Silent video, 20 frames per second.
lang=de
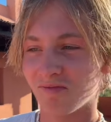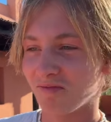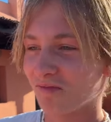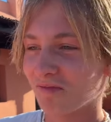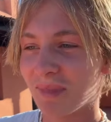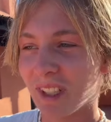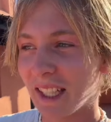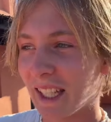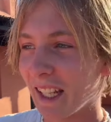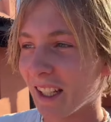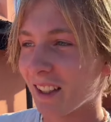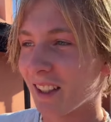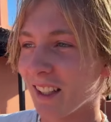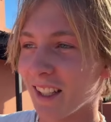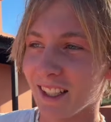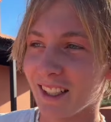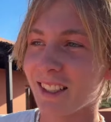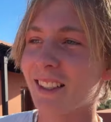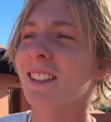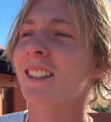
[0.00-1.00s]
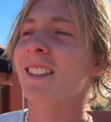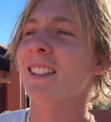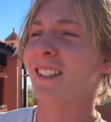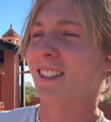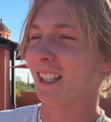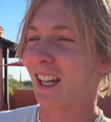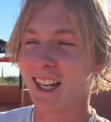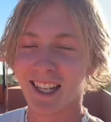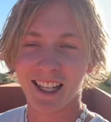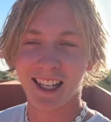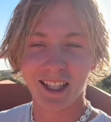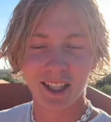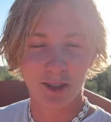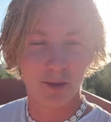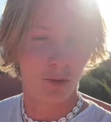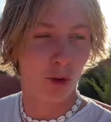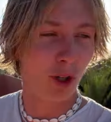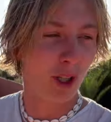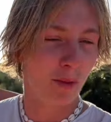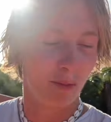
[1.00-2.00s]
geht nicht, allein das
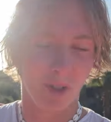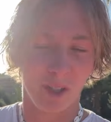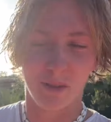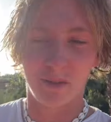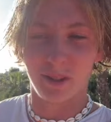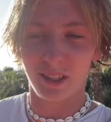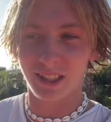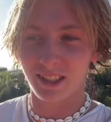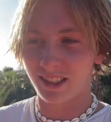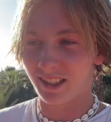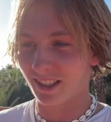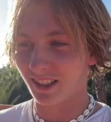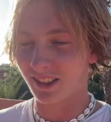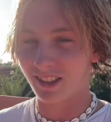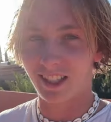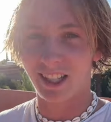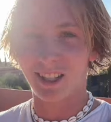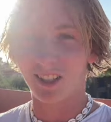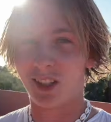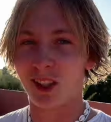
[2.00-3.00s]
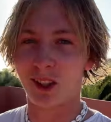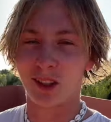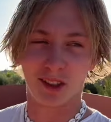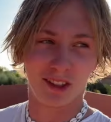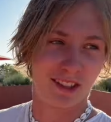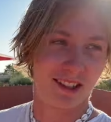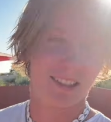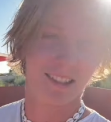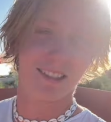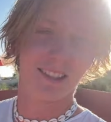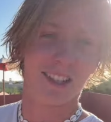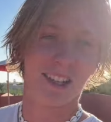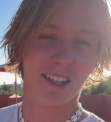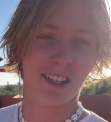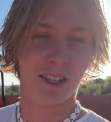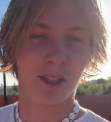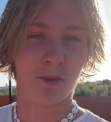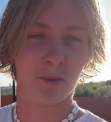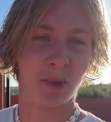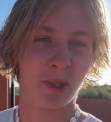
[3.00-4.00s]
Volleyballfeld, also keine Ahnung, das ist ja
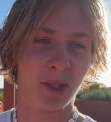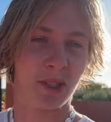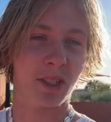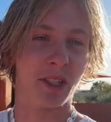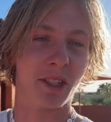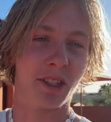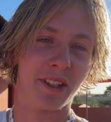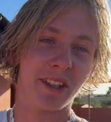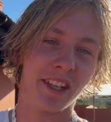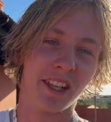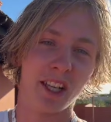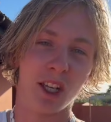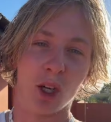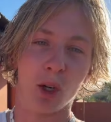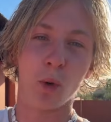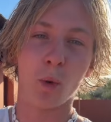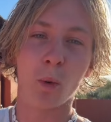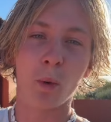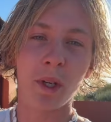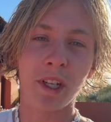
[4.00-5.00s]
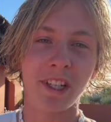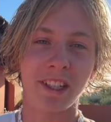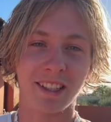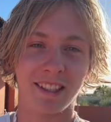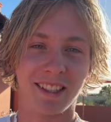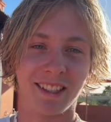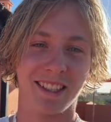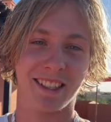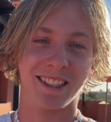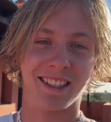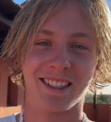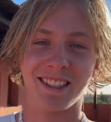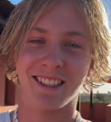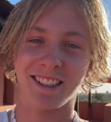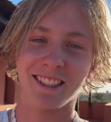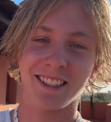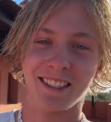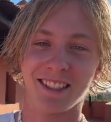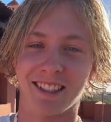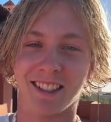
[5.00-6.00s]
alles bisschen weird.
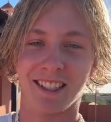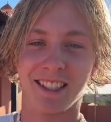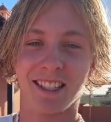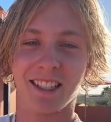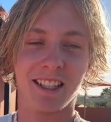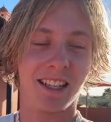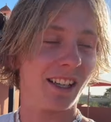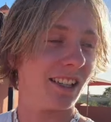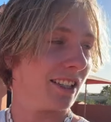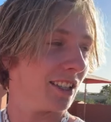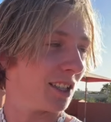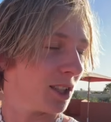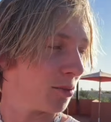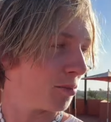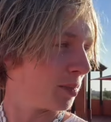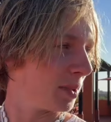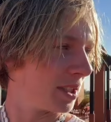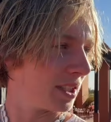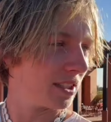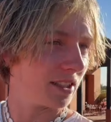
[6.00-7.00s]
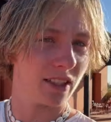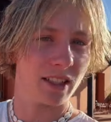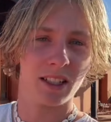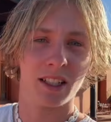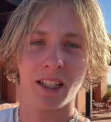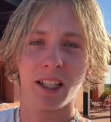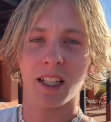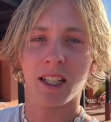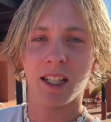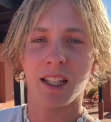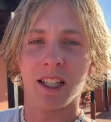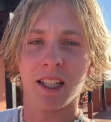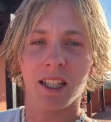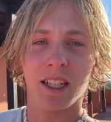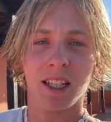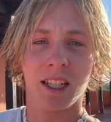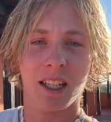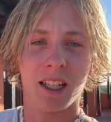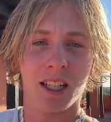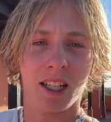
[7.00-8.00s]
Das ist alles bisschen...
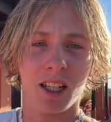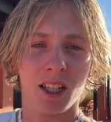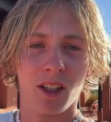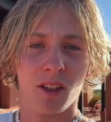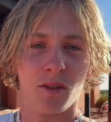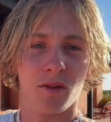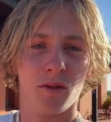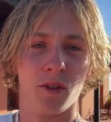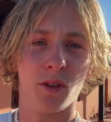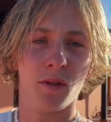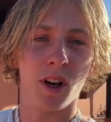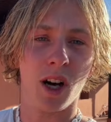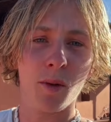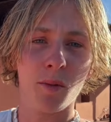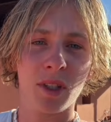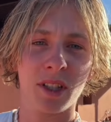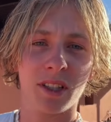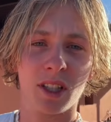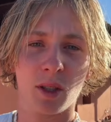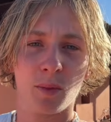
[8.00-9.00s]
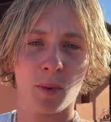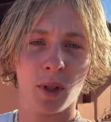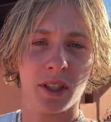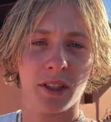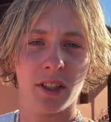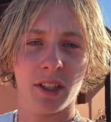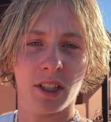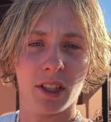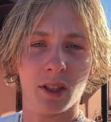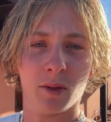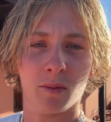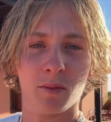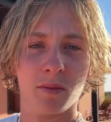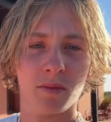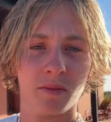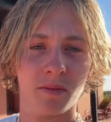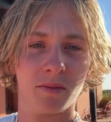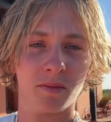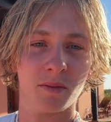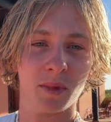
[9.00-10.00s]
Wie warm ist es bei dir?
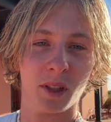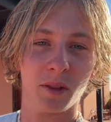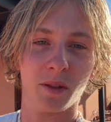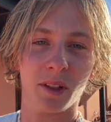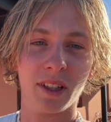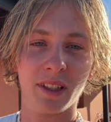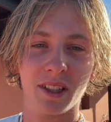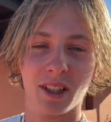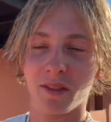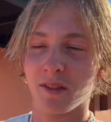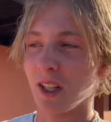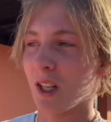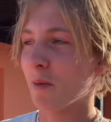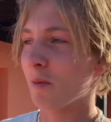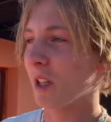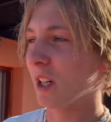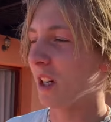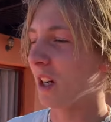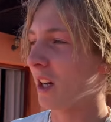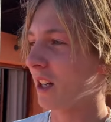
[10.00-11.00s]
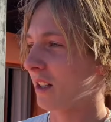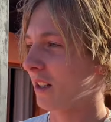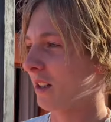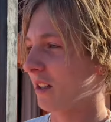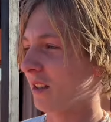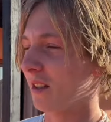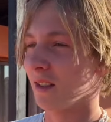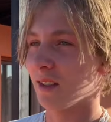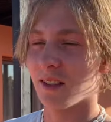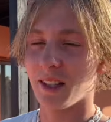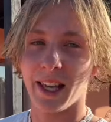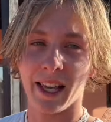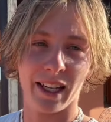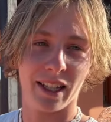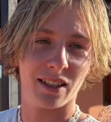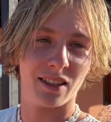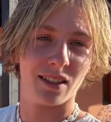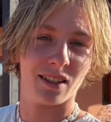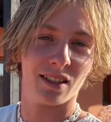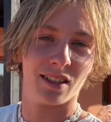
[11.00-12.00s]
mir fehlt die Wärme. Ja, es ist
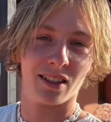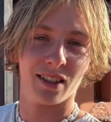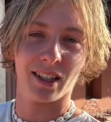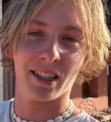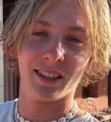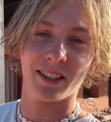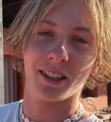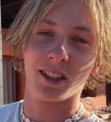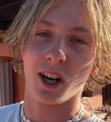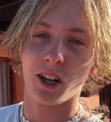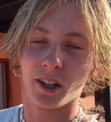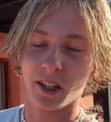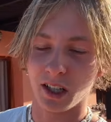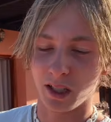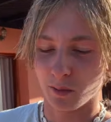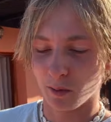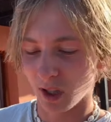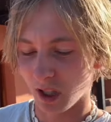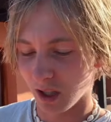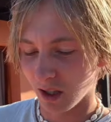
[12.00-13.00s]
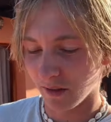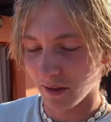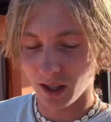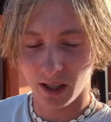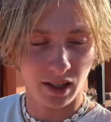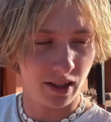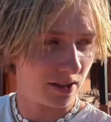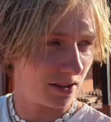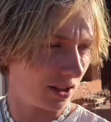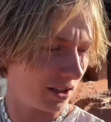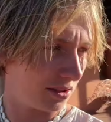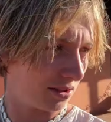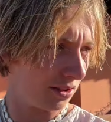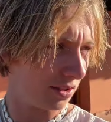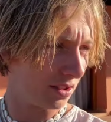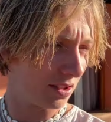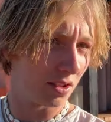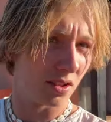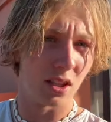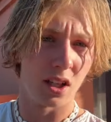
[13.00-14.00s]
echt richtig angenehm mittlerweile. Es hat
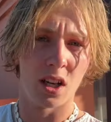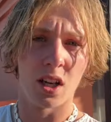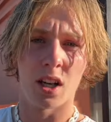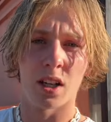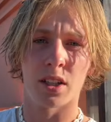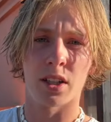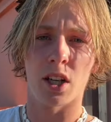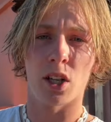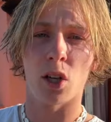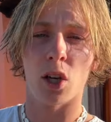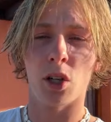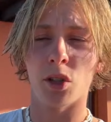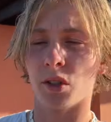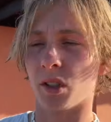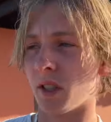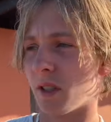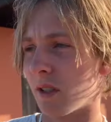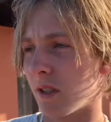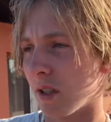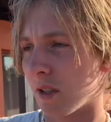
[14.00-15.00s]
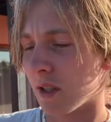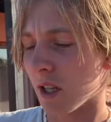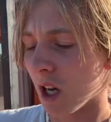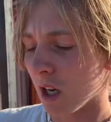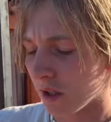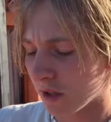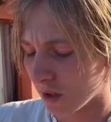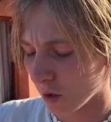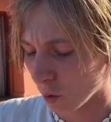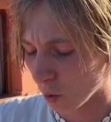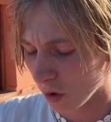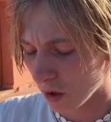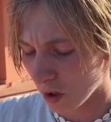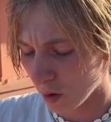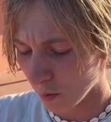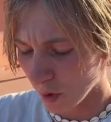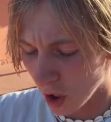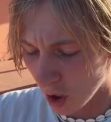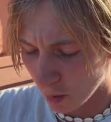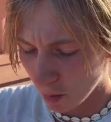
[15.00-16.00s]
jetzt, keine Ahnung, es ist jetzt 18 Uhr zum
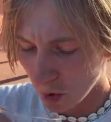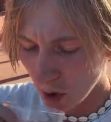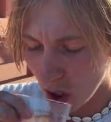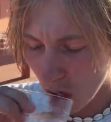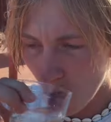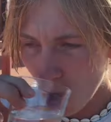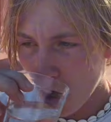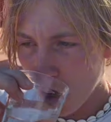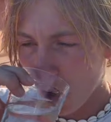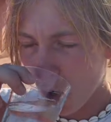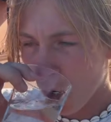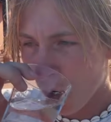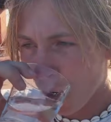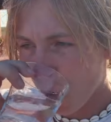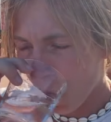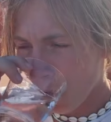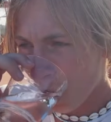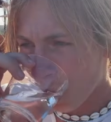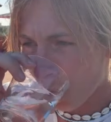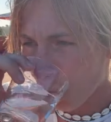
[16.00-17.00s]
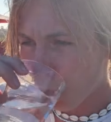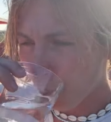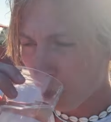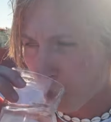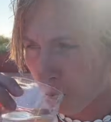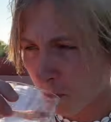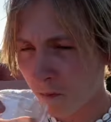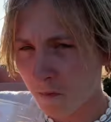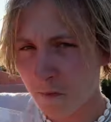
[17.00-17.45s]
Beispiel. Mm.